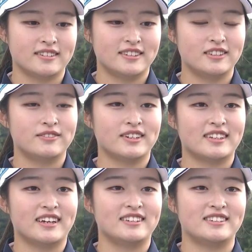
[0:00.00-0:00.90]
一番
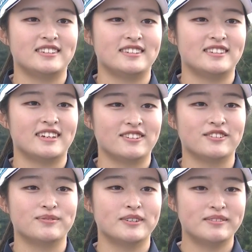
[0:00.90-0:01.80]
大事だと
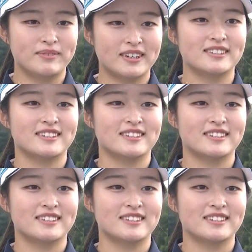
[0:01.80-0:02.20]
思います。